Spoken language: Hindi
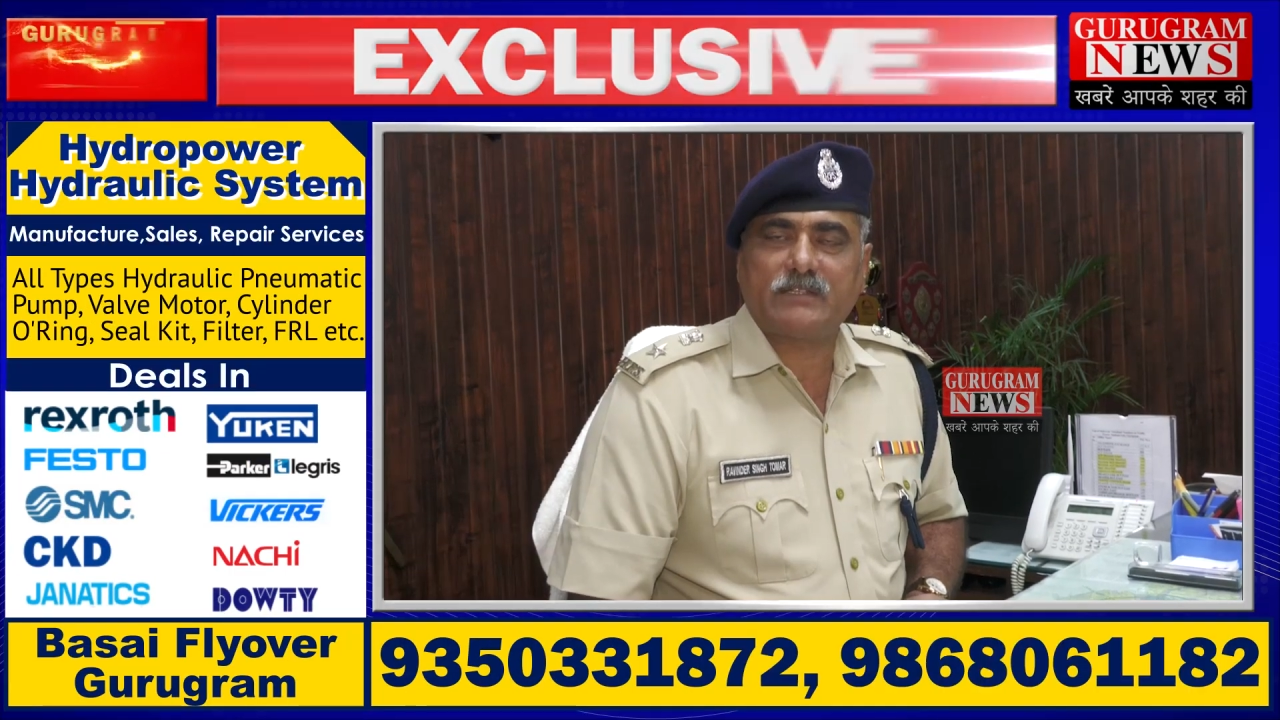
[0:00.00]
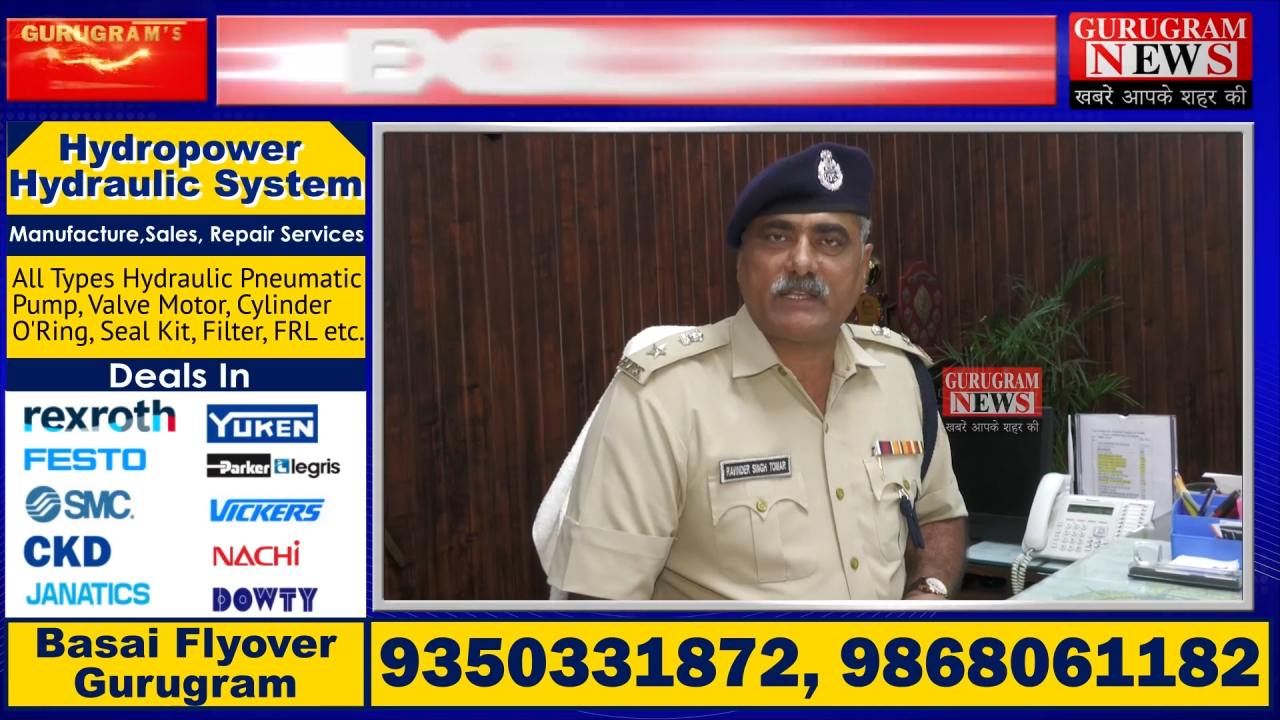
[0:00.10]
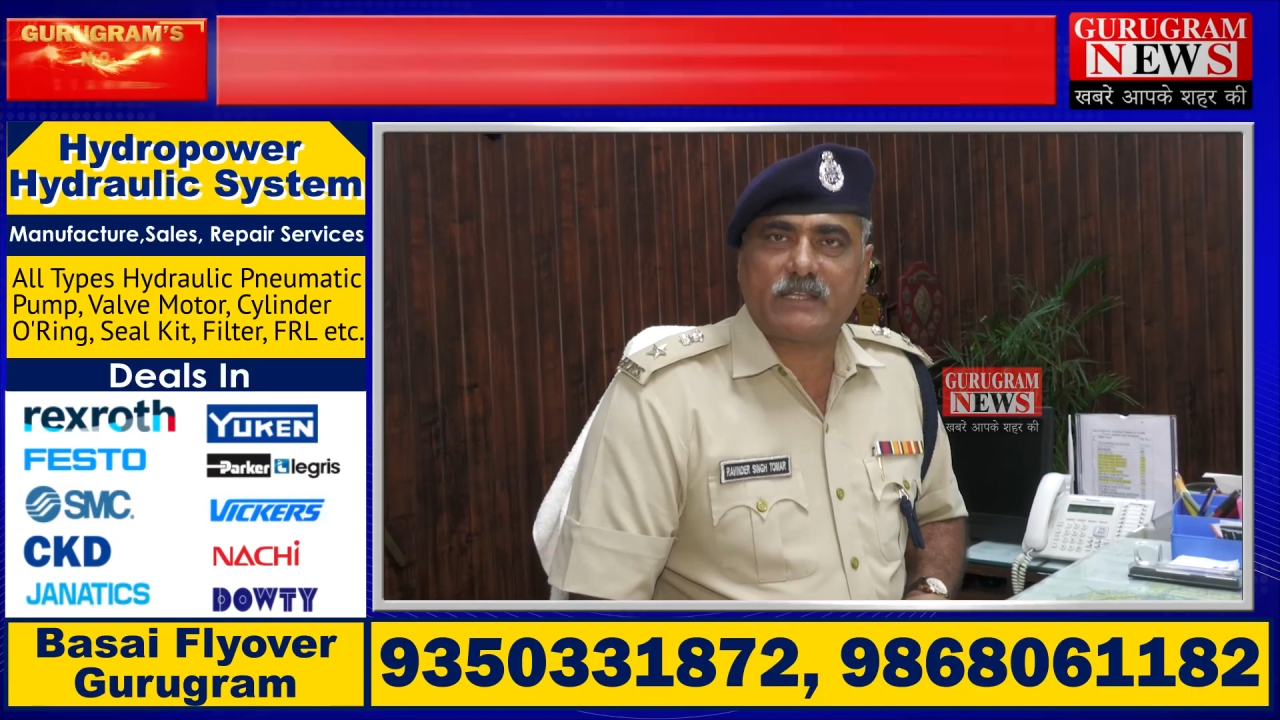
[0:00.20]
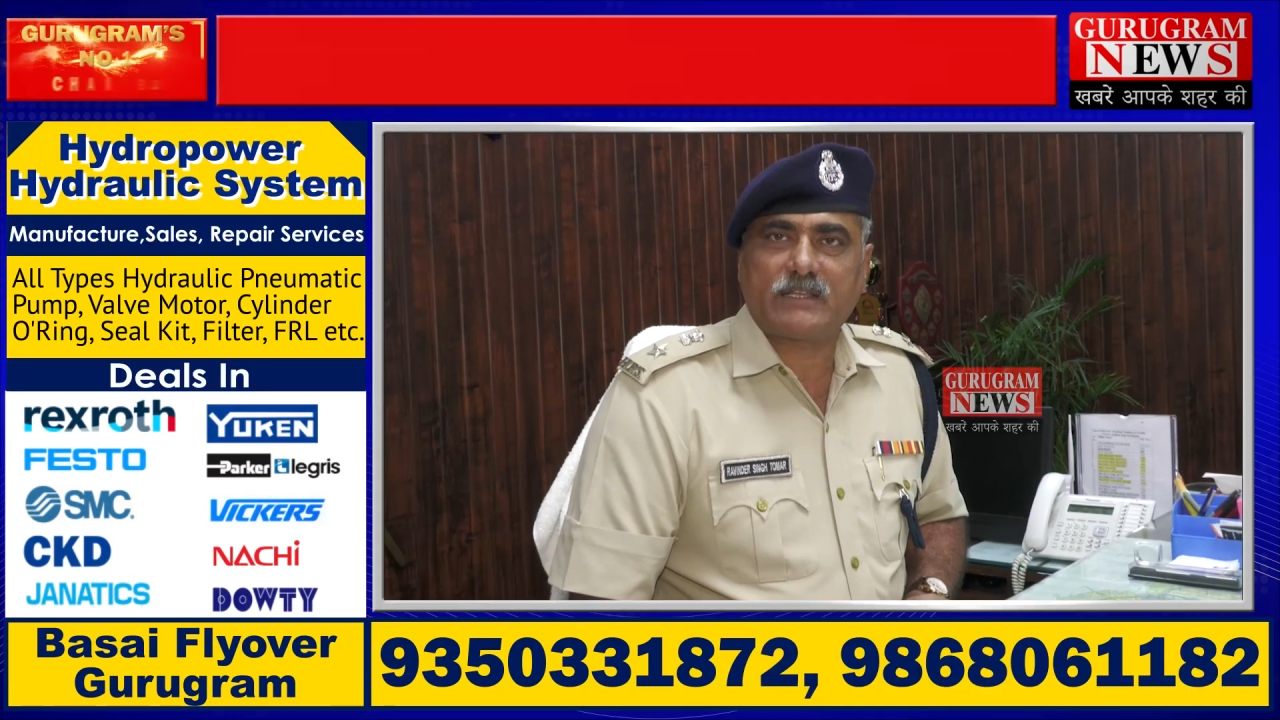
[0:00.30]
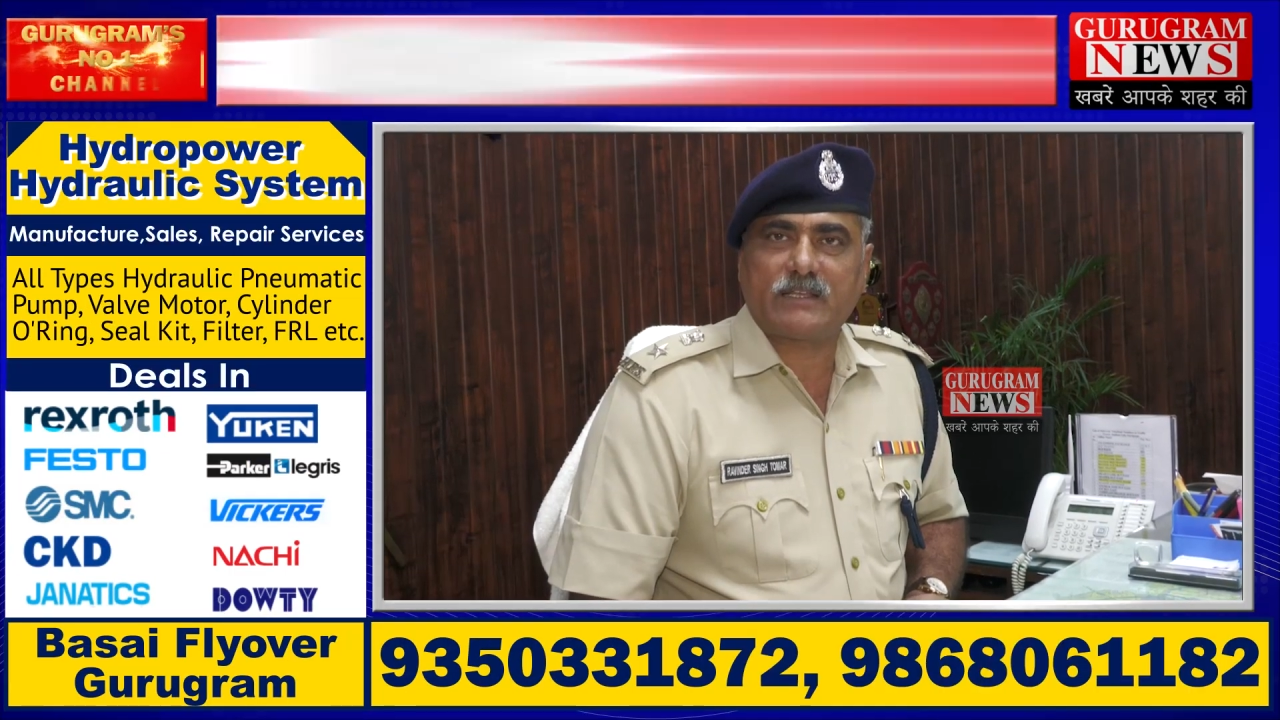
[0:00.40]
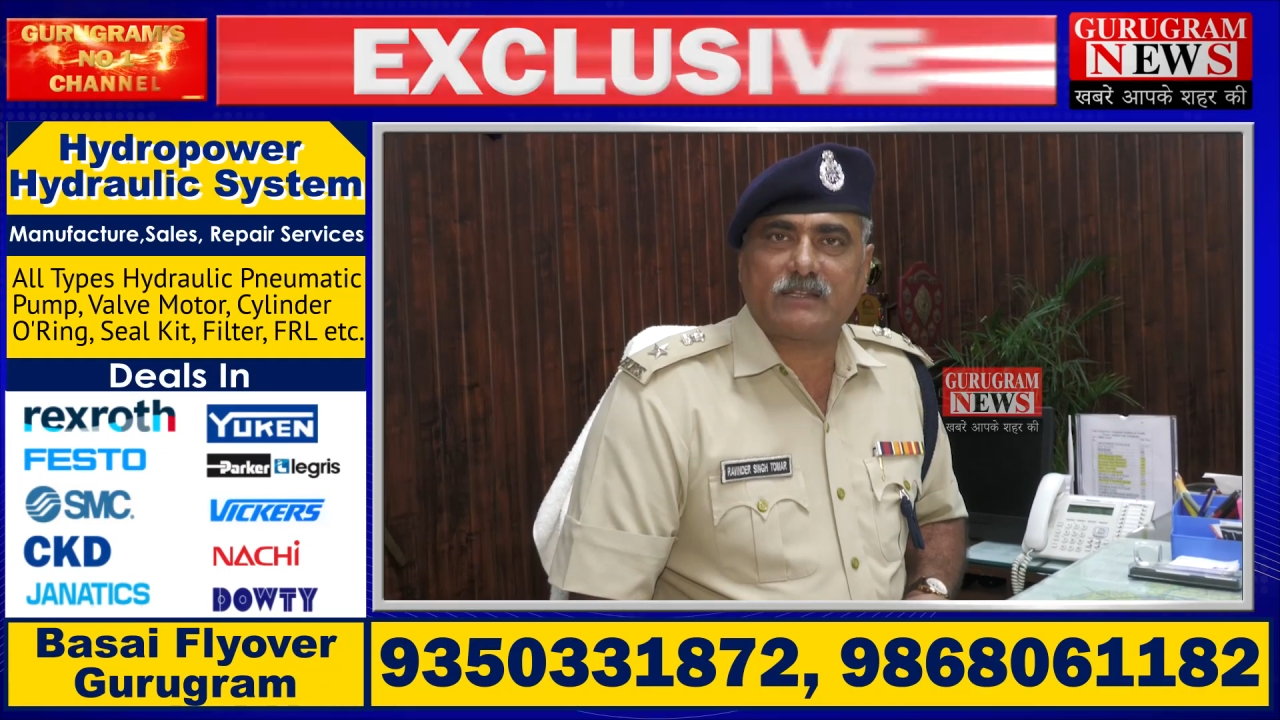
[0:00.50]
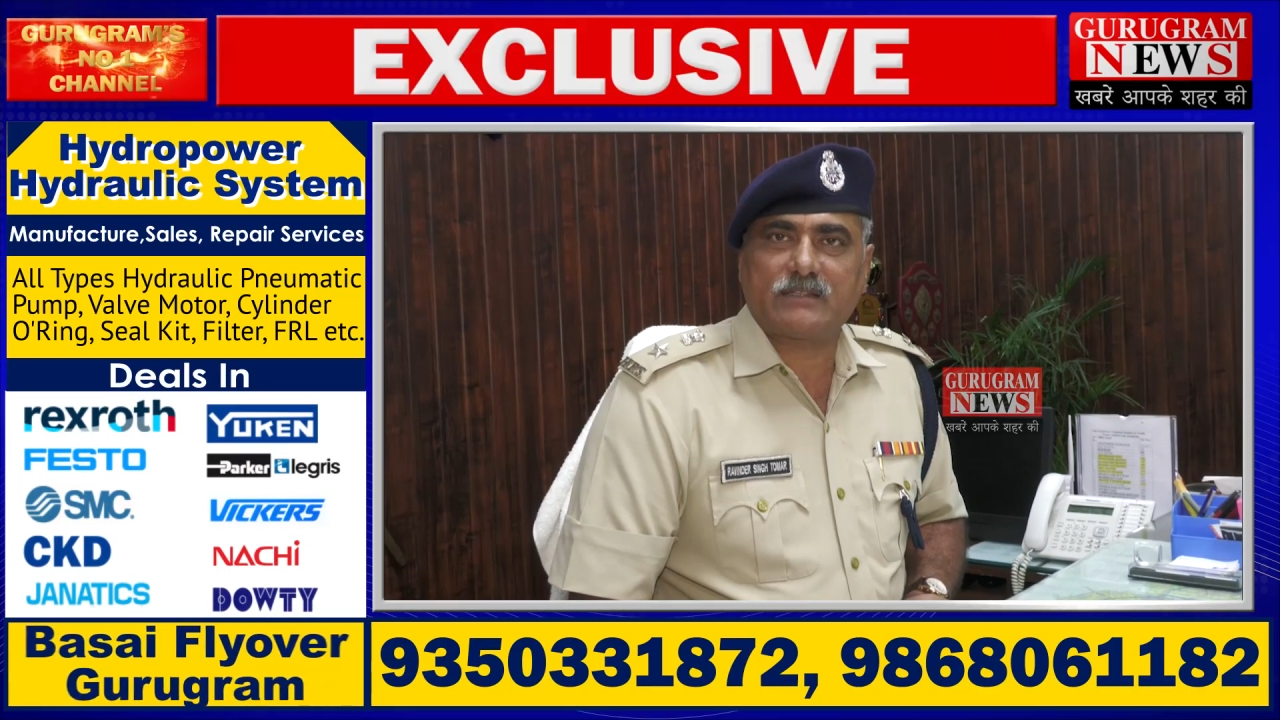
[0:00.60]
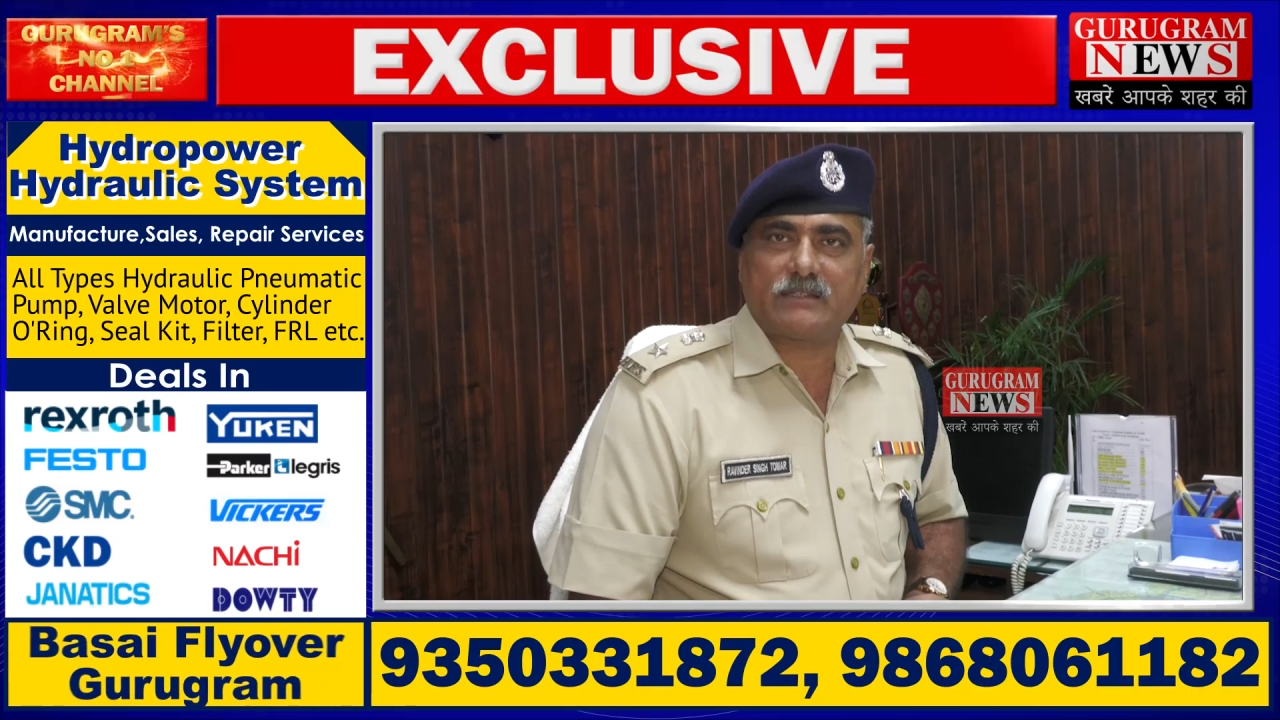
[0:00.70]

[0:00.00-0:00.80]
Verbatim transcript: देख के